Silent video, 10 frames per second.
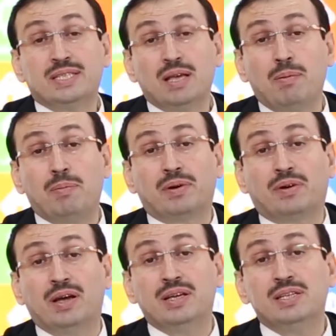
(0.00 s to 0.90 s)
السبب
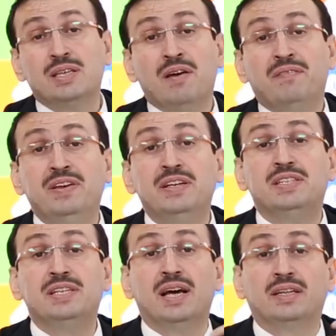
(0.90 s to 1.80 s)
الرئيس في
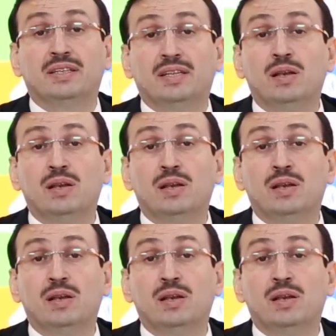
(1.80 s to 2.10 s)
زيادة